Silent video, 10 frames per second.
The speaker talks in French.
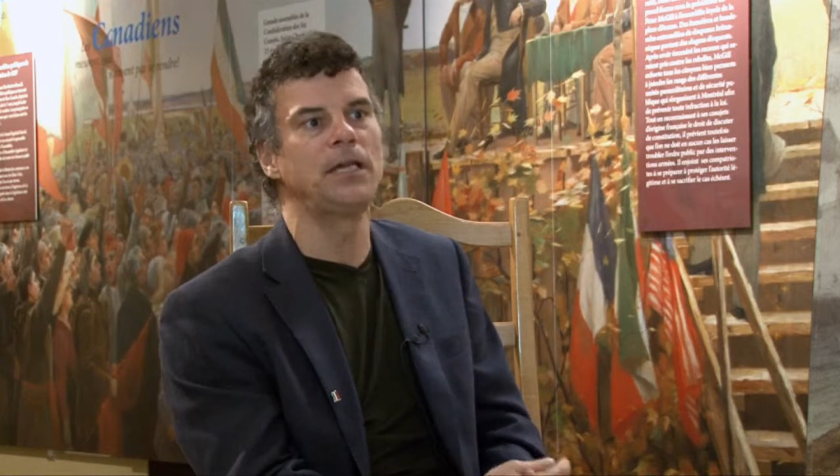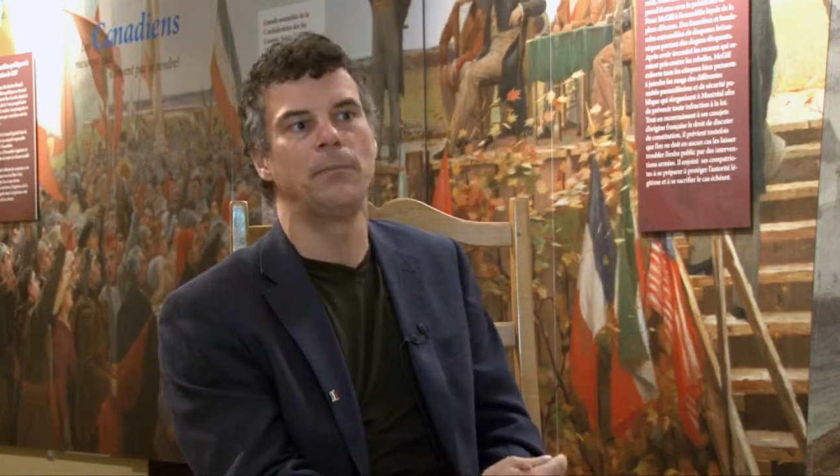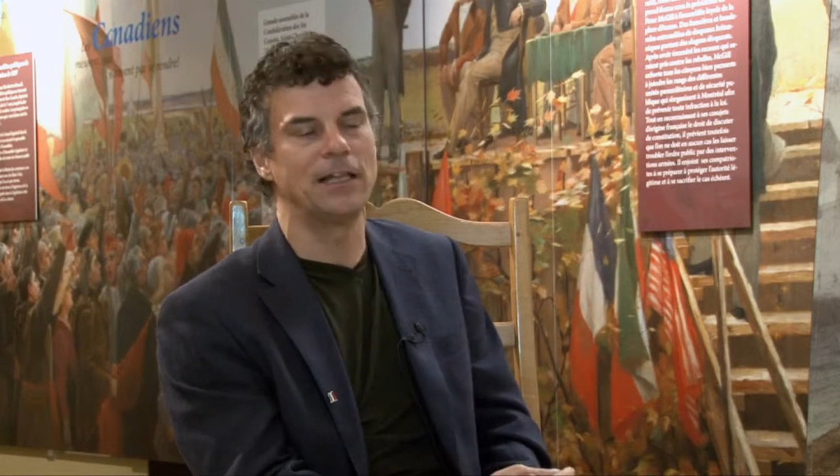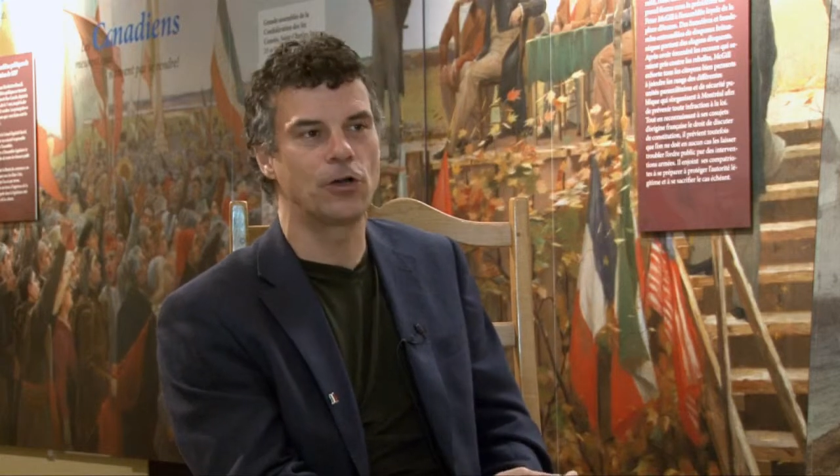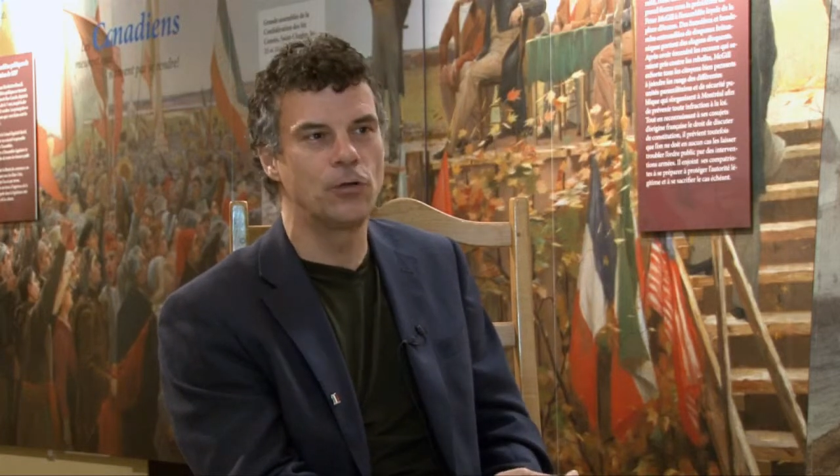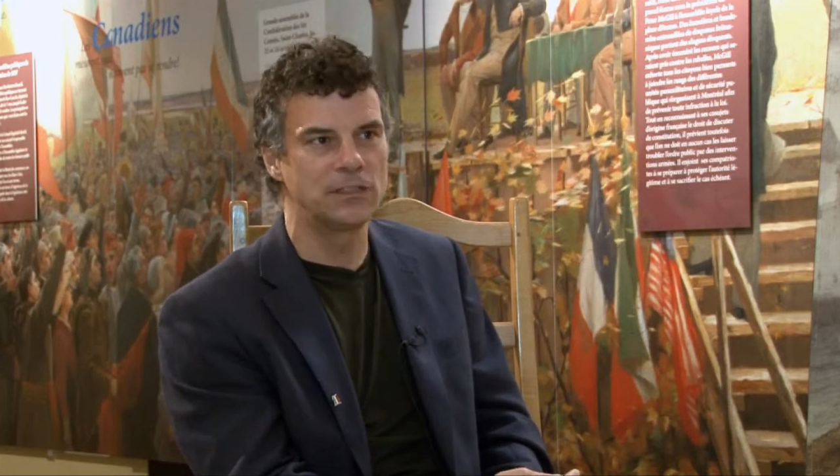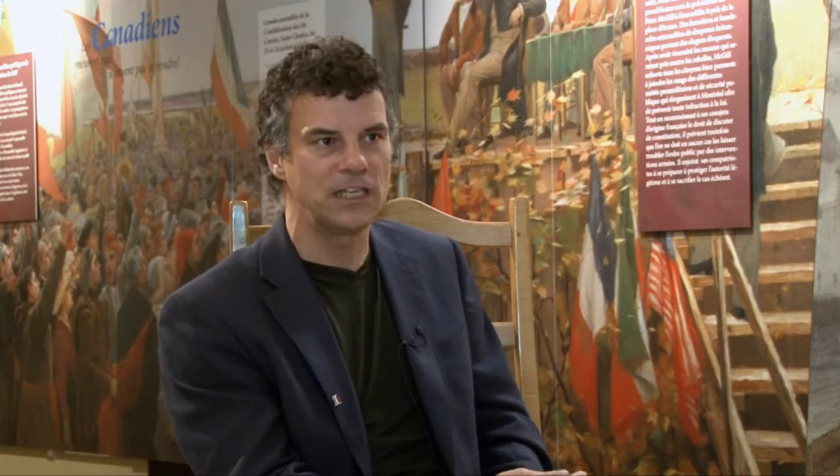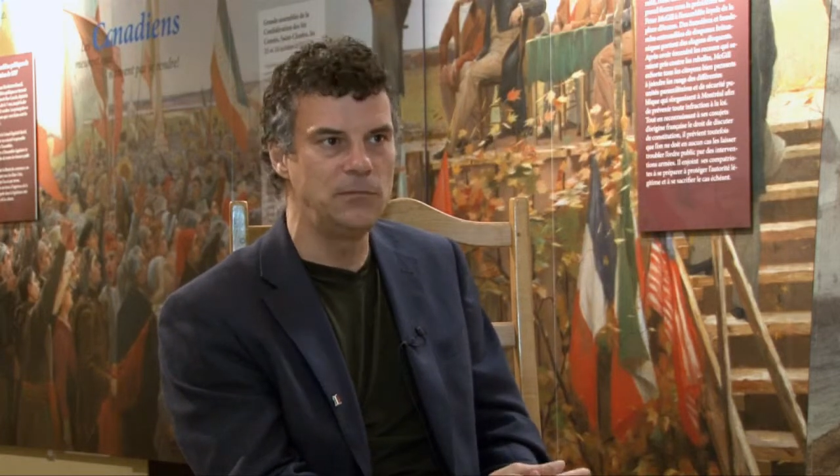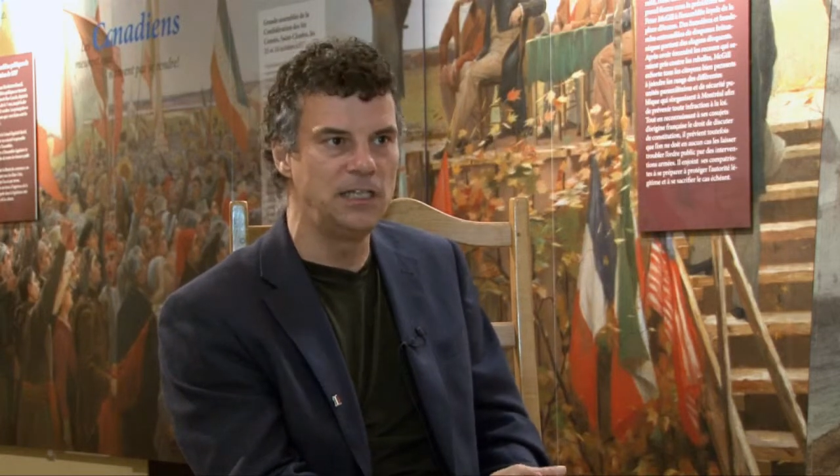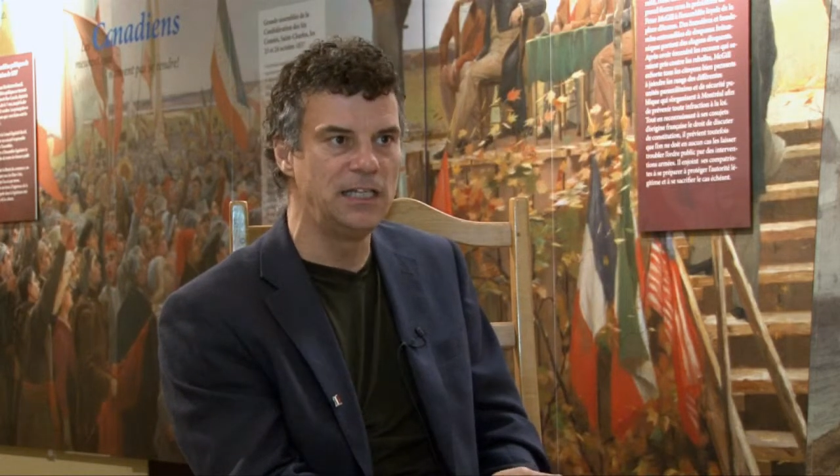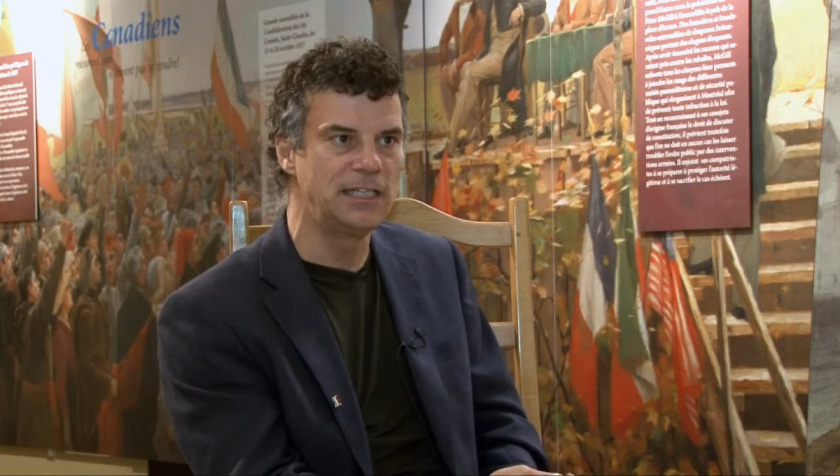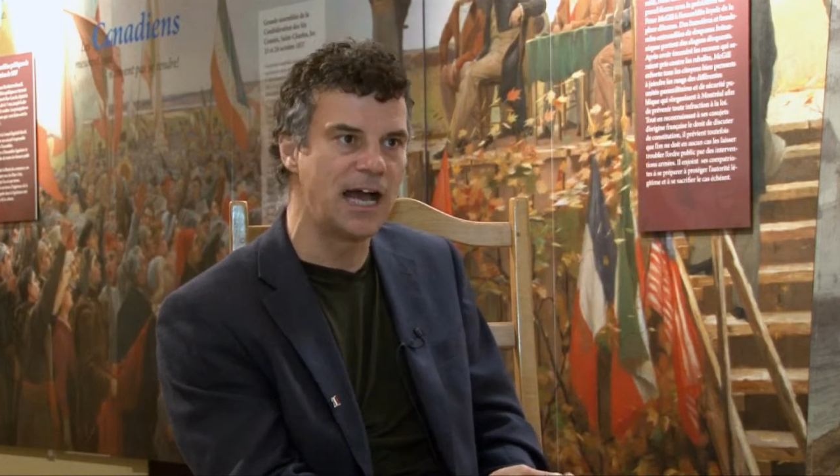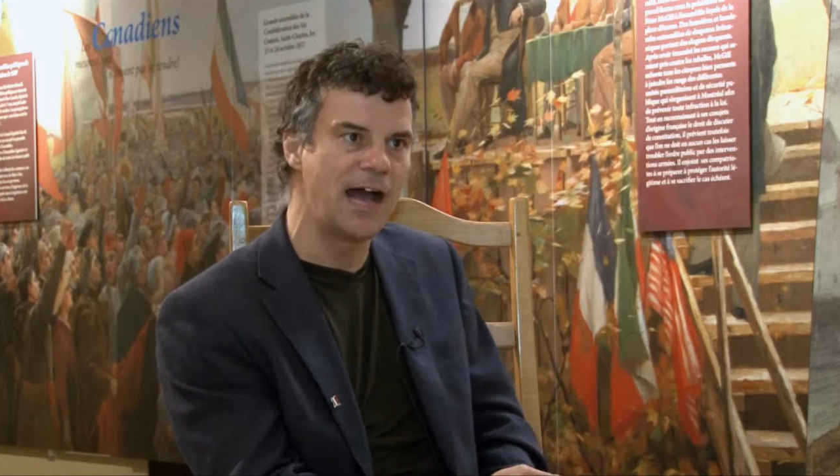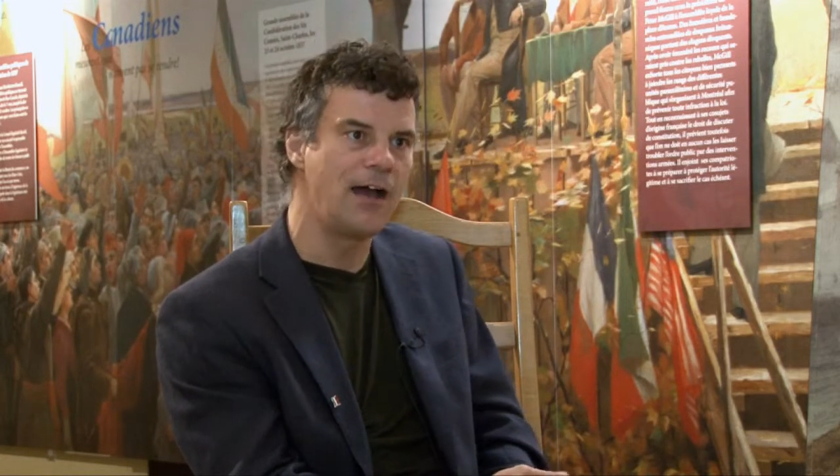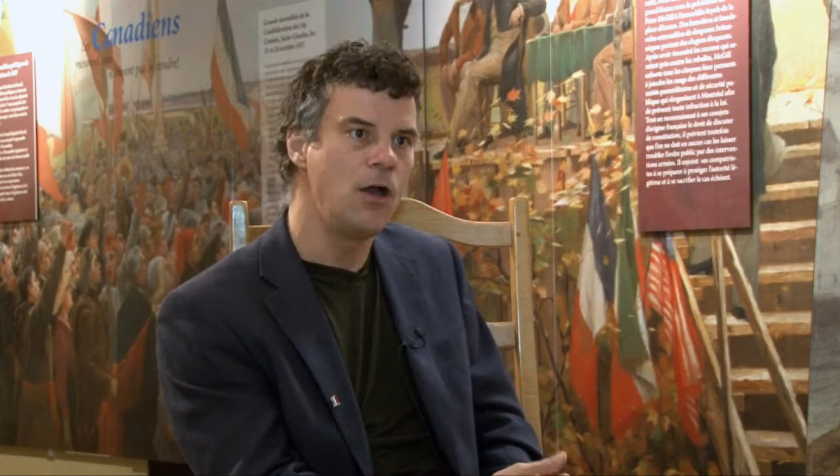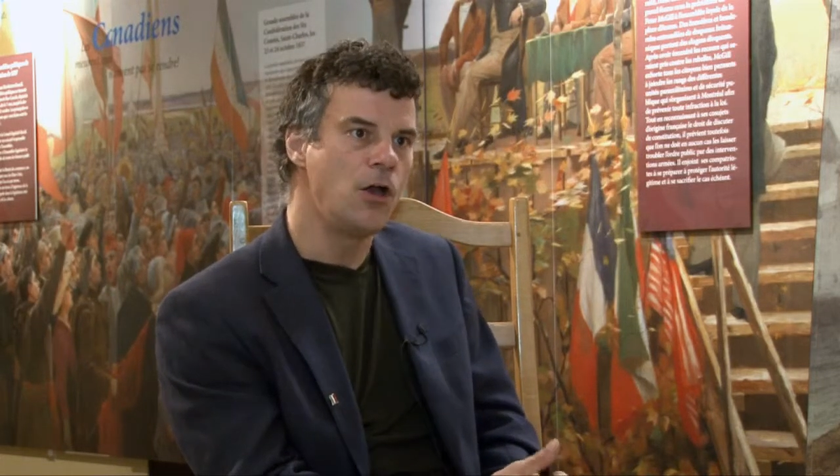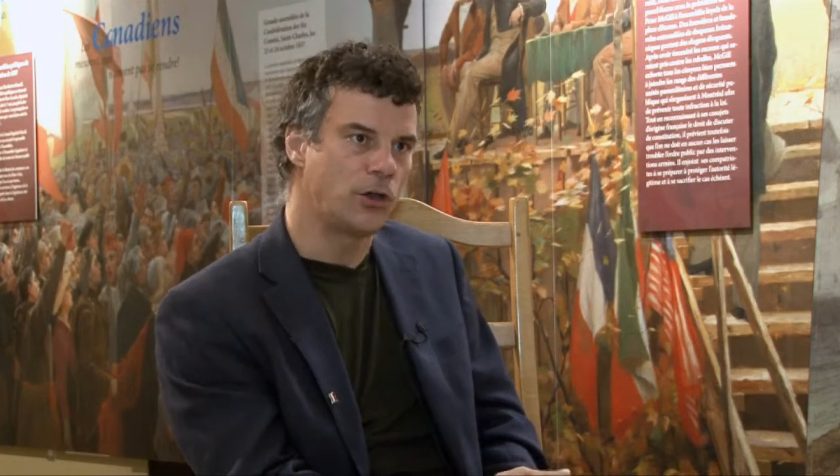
prises par le Conseil militaire